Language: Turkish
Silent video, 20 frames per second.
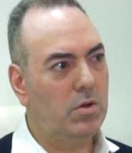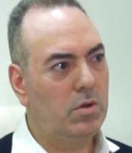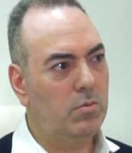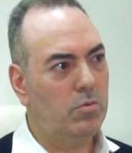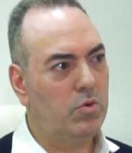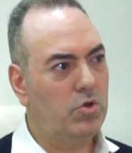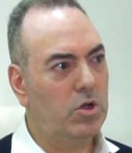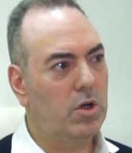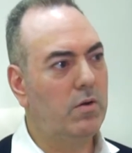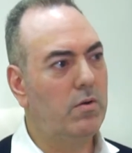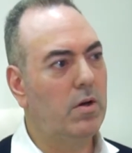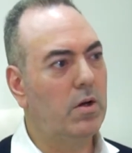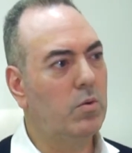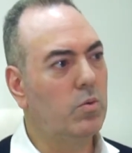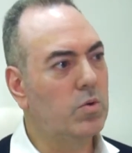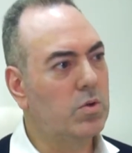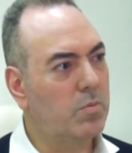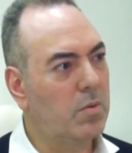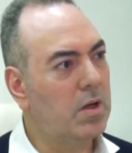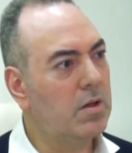mücevher
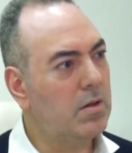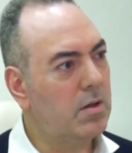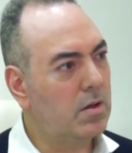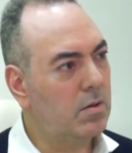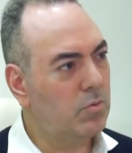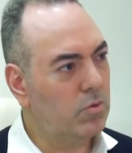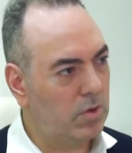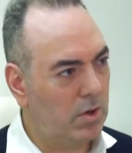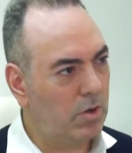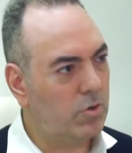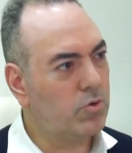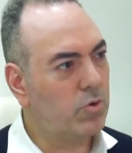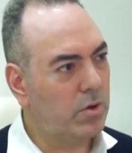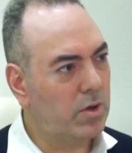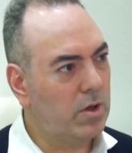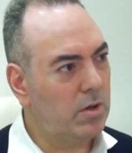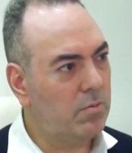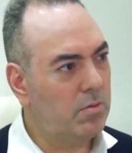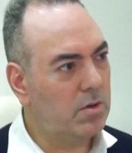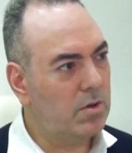uzmanları bunları
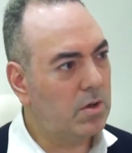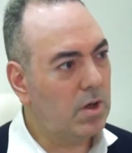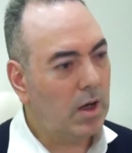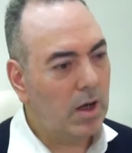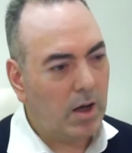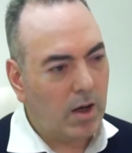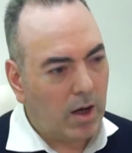çok iyi bilir.